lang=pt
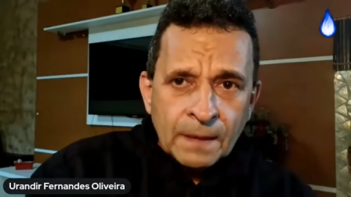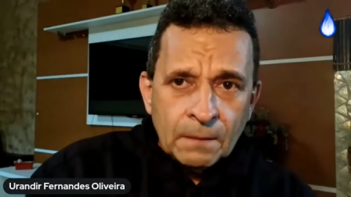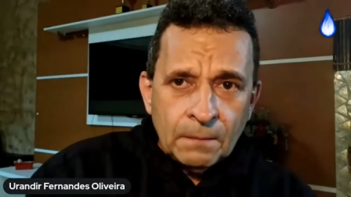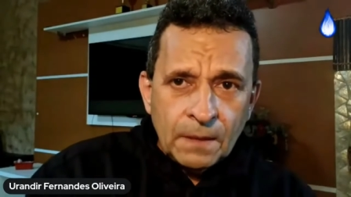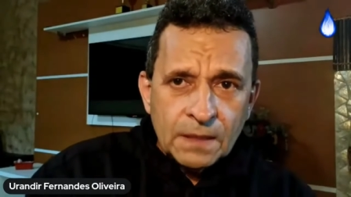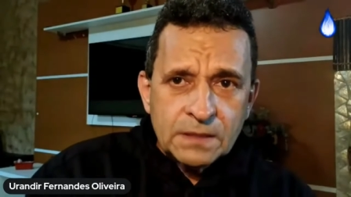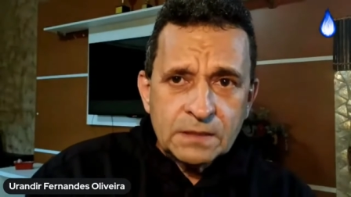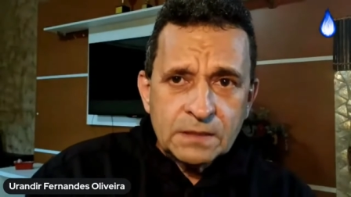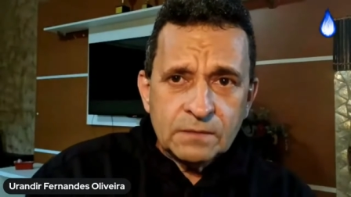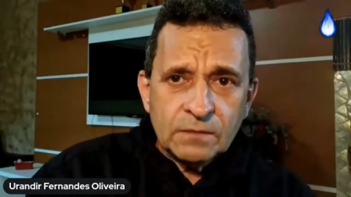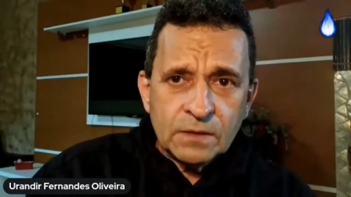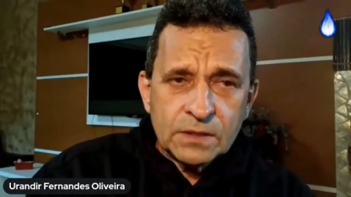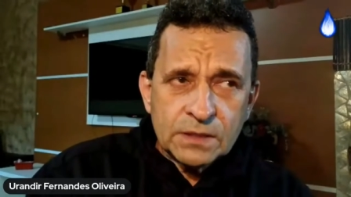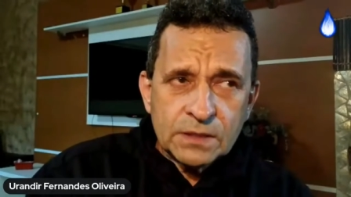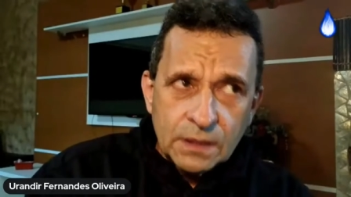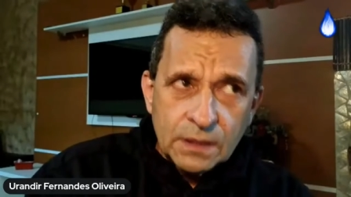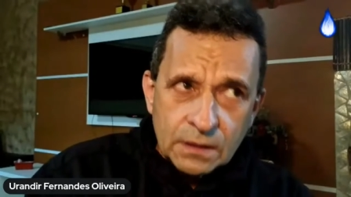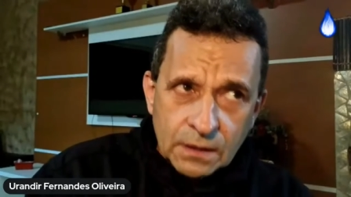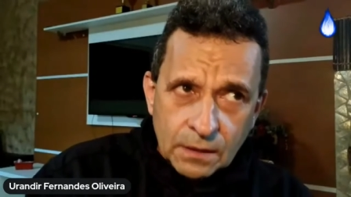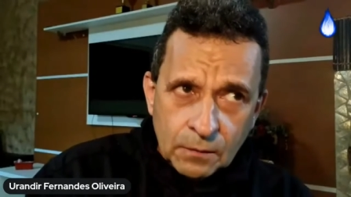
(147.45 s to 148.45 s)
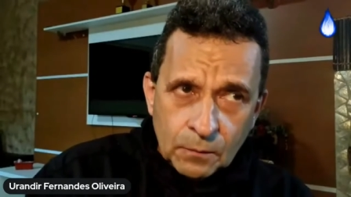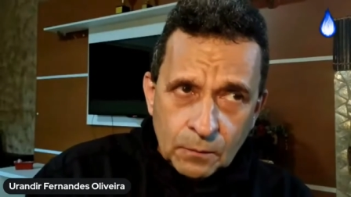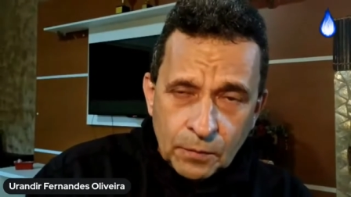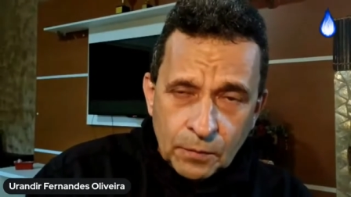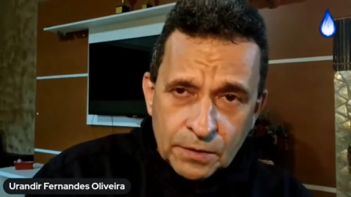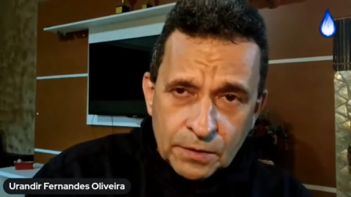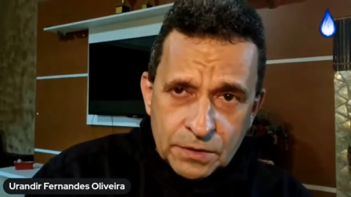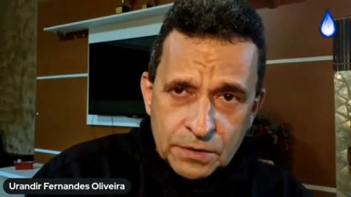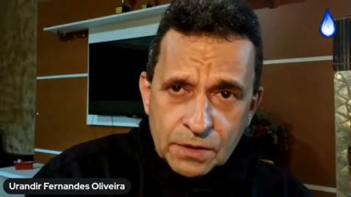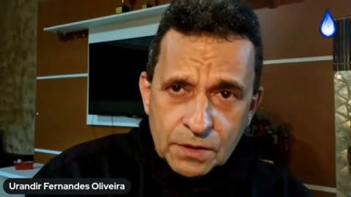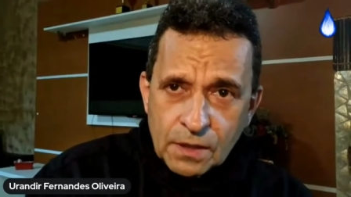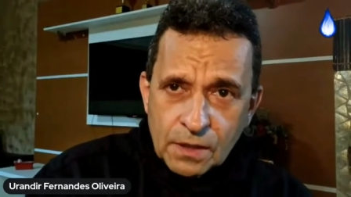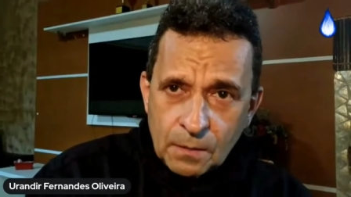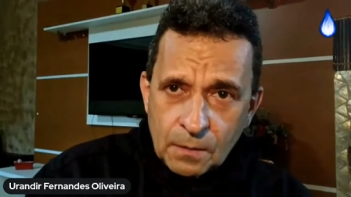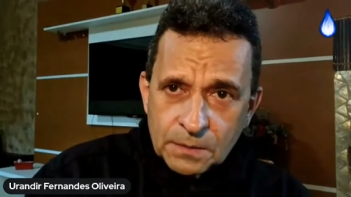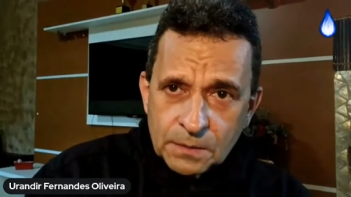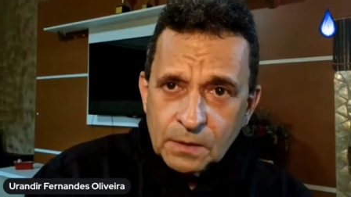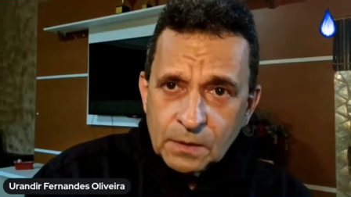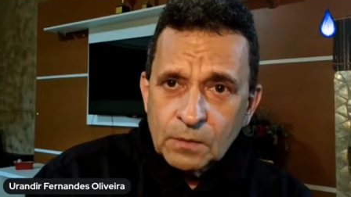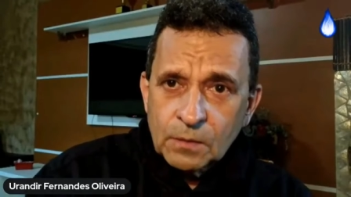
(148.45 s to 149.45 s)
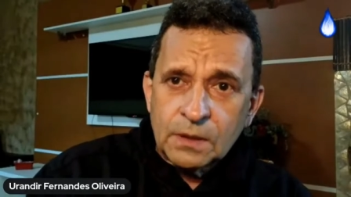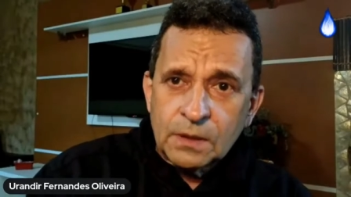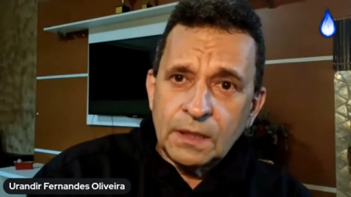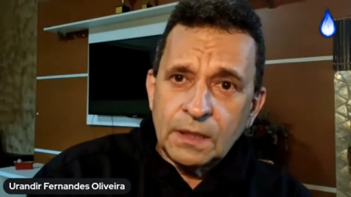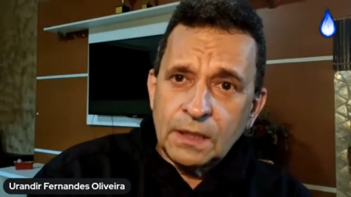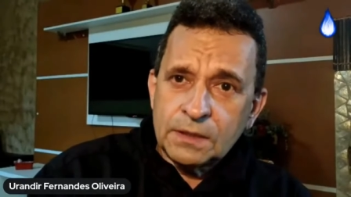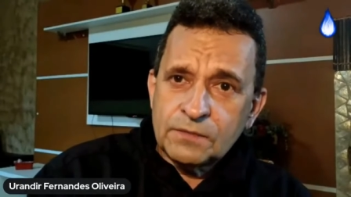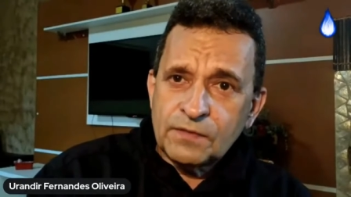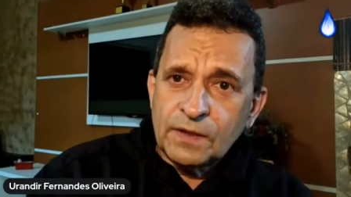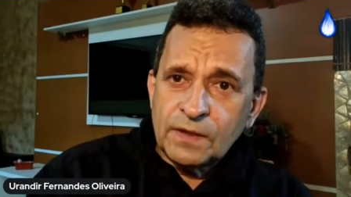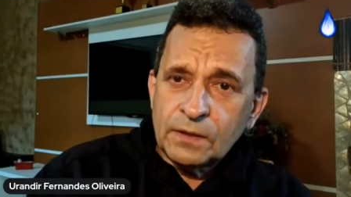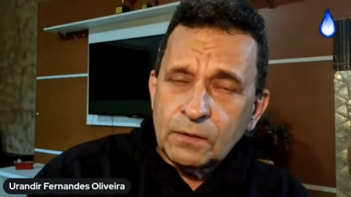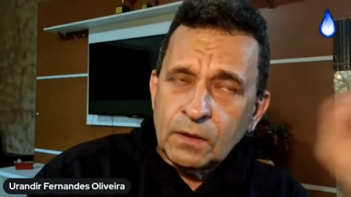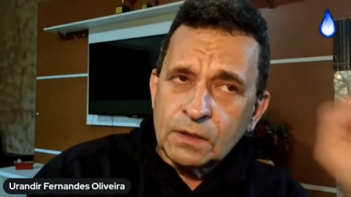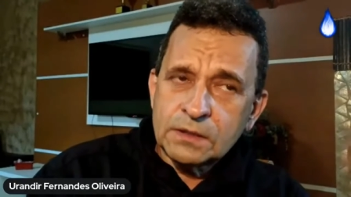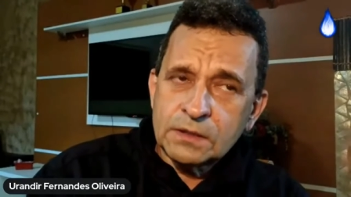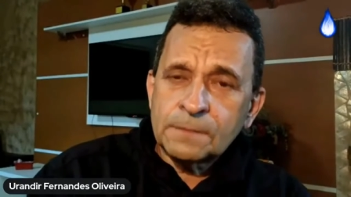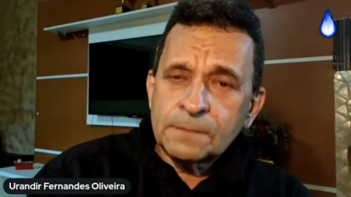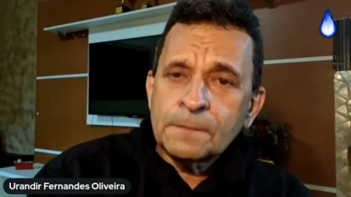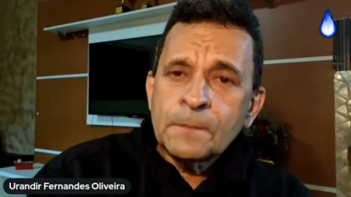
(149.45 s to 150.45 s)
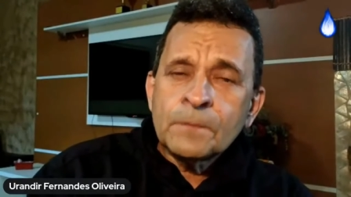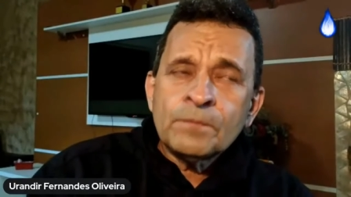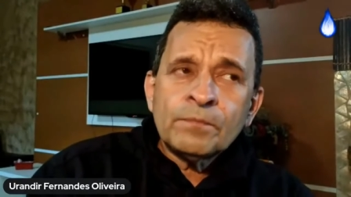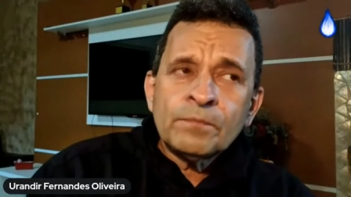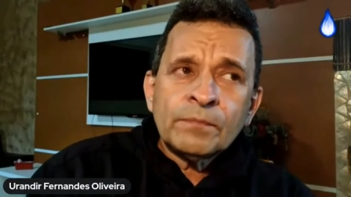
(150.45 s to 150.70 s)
Mas se você tem um pouquinho de calma, tranquilidade, fala, nossa,